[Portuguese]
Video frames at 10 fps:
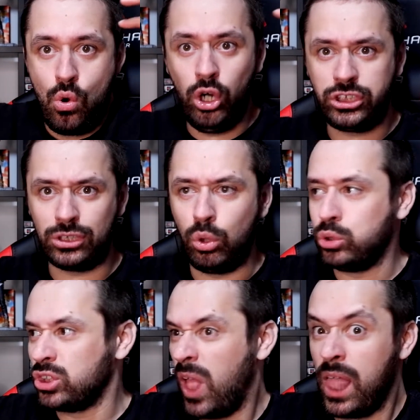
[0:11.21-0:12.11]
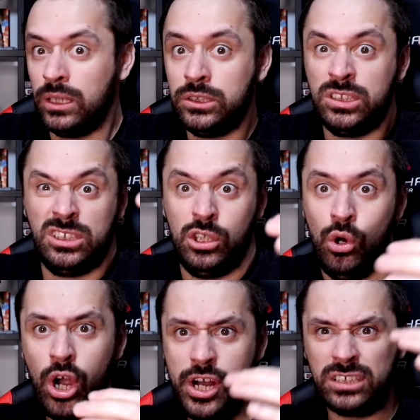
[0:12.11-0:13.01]
Oh, Jesus!
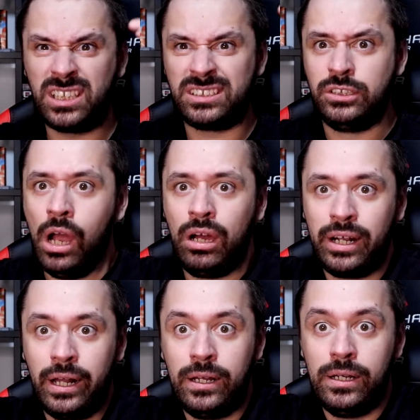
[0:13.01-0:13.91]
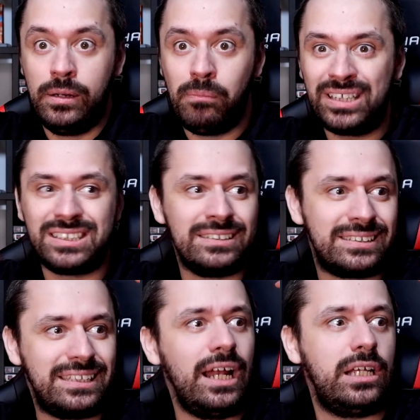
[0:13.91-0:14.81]
Oi, oh, Nossa Senhora! Vais
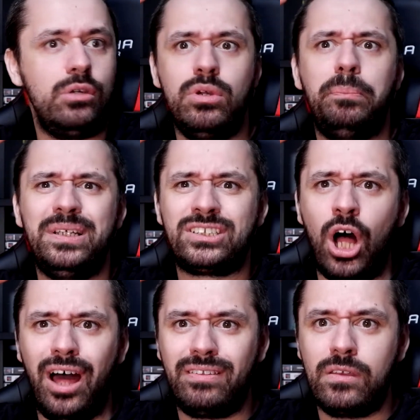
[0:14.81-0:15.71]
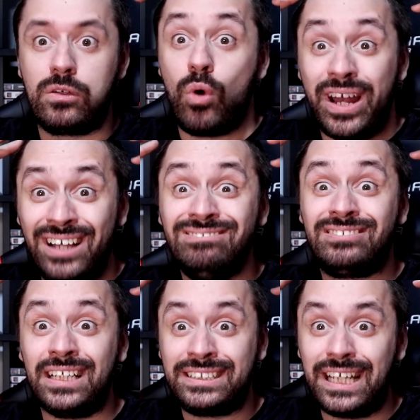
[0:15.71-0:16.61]
lançar aqui um episódio de
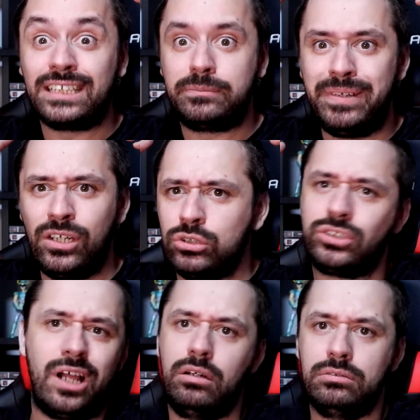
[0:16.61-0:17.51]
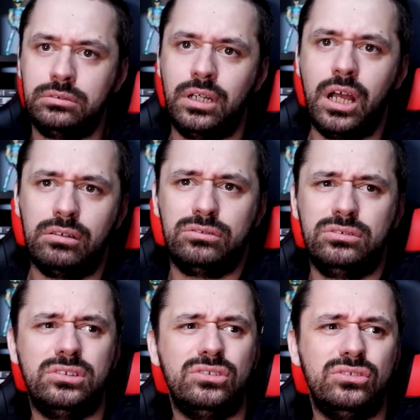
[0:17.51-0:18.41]
47 minutos? Não, não,
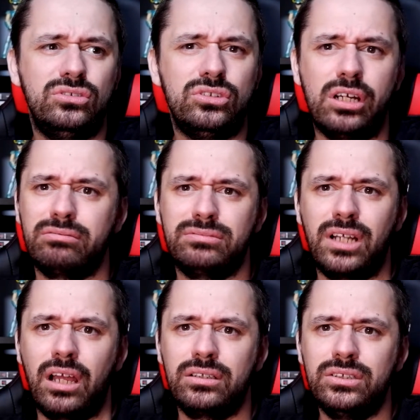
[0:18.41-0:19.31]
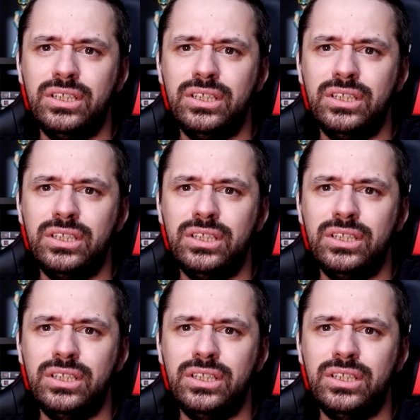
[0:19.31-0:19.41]
não, não. não.